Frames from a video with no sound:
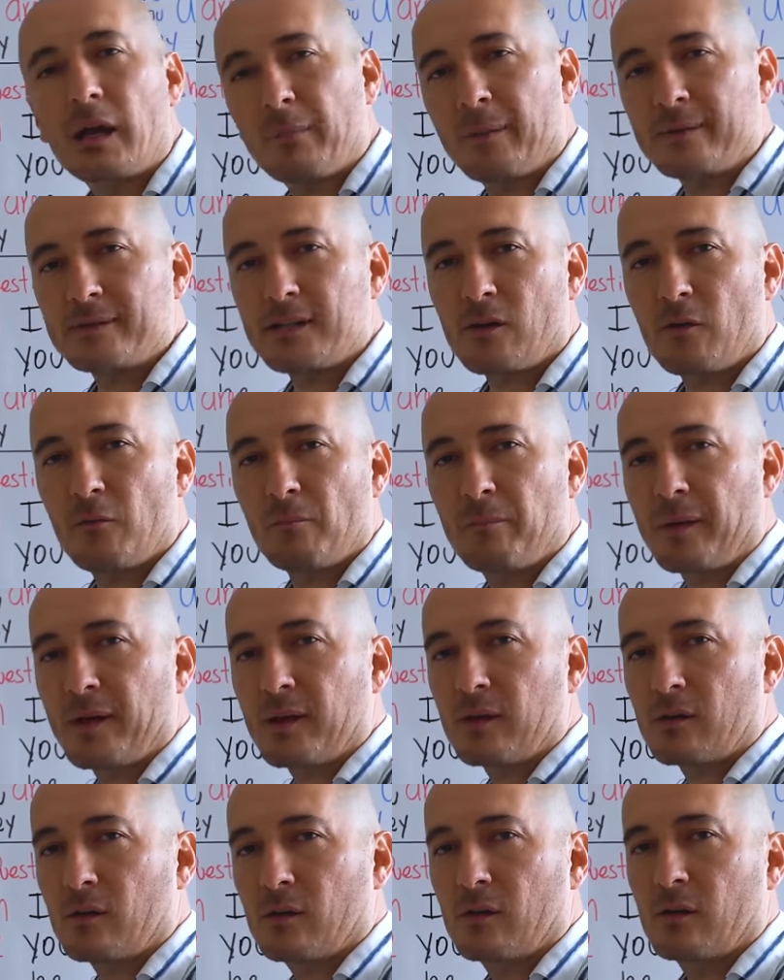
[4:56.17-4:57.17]
¿Qué pasa con
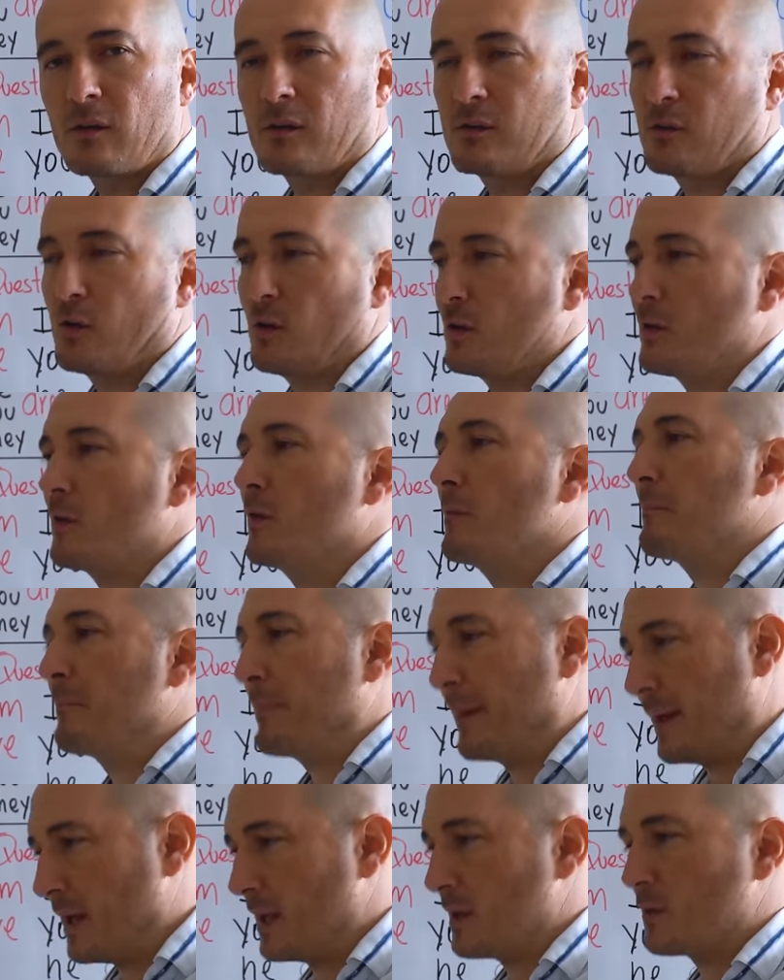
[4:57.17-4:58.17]
Pedro? No digo
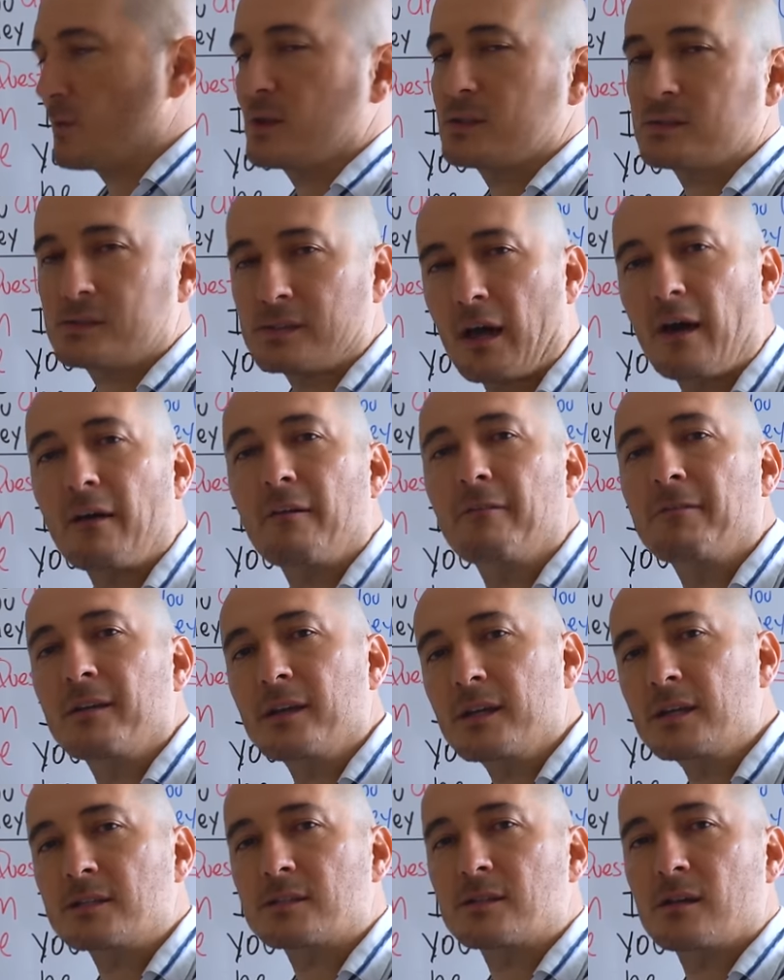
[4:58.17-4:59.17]
Pedro está
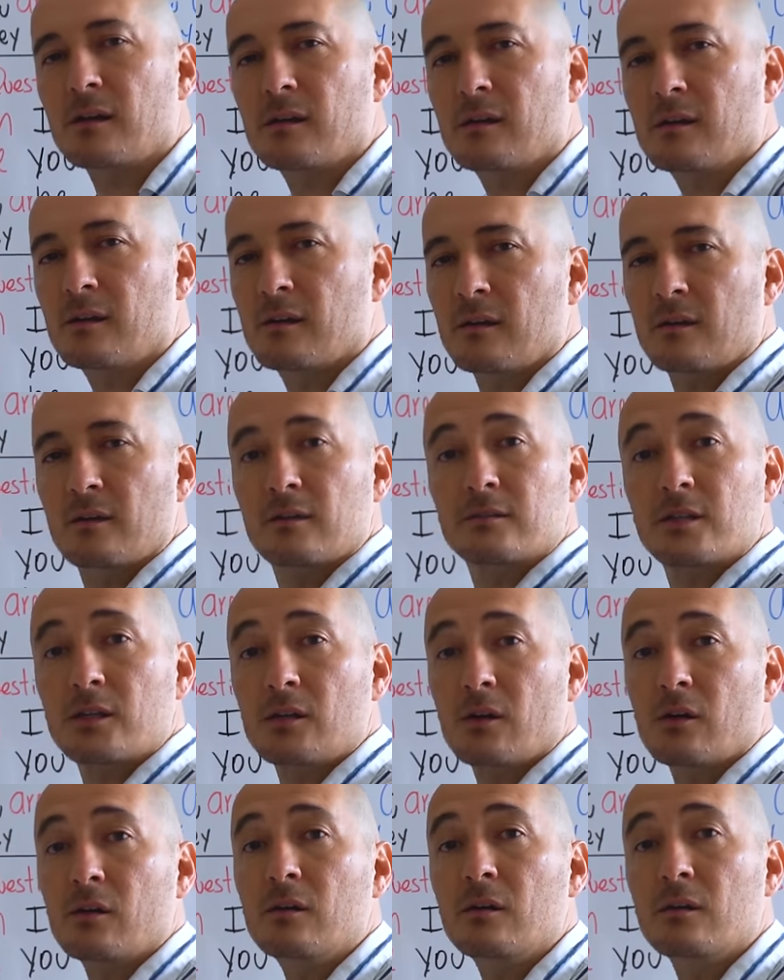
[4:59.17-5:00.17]
feliz,
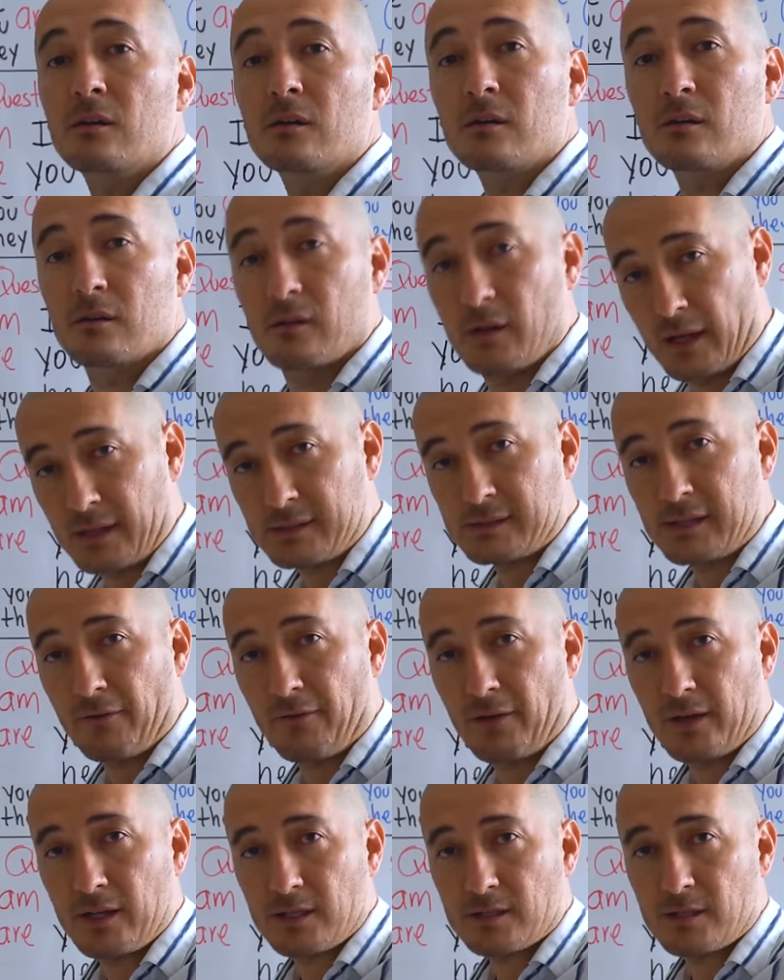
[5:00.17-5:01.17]
sino está
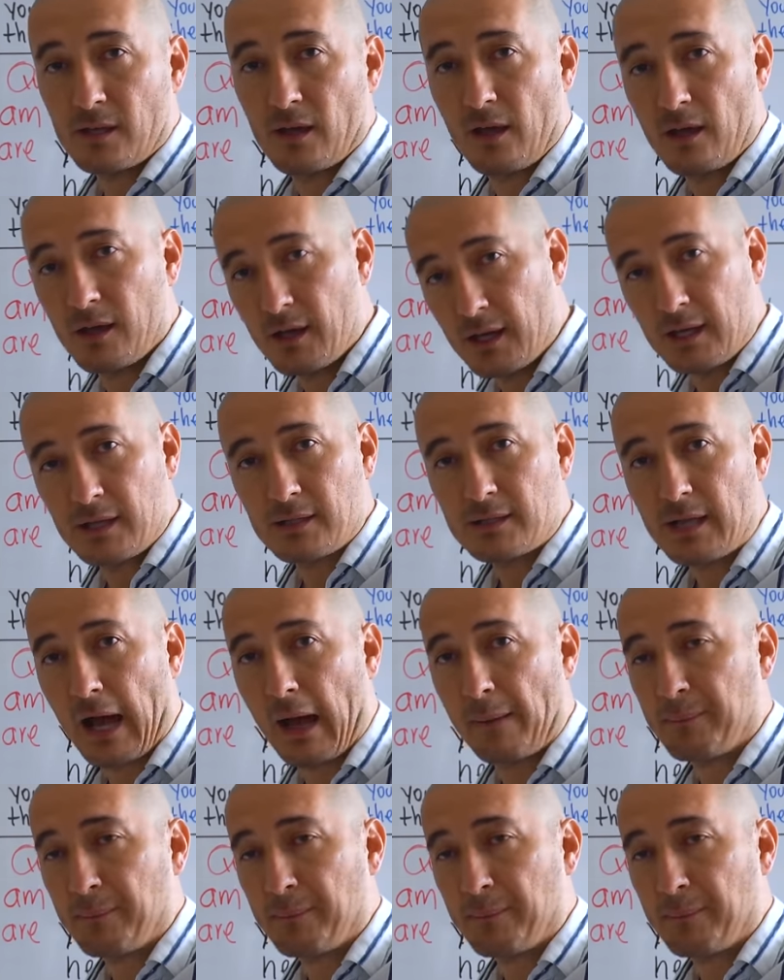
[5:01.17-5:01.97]
feliz. He's